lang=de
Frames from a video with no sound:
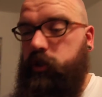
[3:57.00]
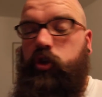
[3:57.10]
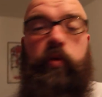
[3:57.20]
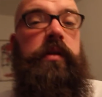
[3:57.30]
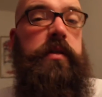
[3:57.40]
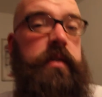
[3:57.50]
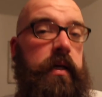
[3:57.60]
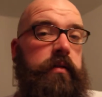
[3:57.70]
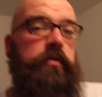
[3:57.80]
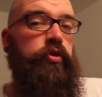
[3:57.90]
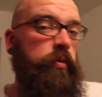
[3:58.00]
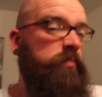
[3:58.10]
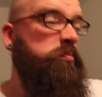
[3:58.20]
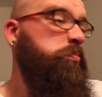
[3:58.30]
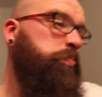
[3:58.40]
Schon interessant,
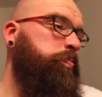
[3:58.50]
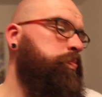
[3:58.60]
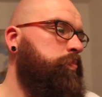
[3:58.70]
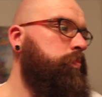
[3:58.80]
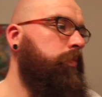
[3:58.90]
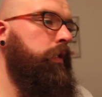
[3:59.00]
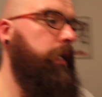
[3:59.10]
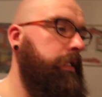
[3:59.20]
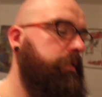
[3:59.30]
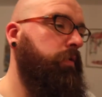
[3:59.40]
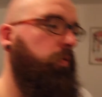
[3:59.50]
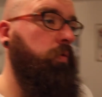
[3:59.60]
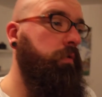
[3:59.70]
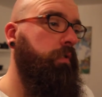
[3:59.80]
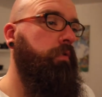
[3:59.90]
schon krass.
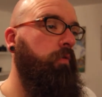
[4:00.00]
Und in